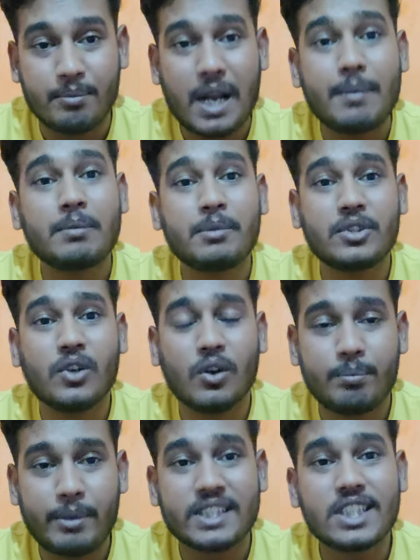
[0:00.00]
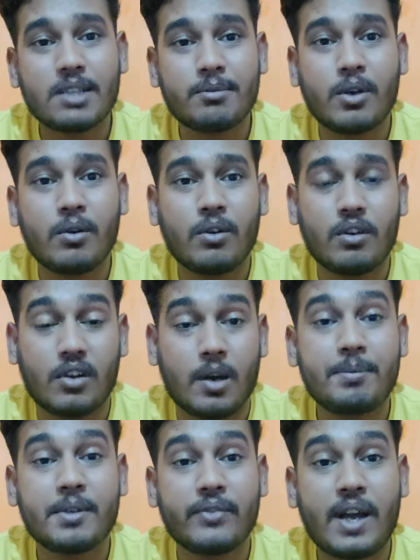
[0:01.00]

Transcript: प्राइवेट में जाओ पैसा कमाओ अपने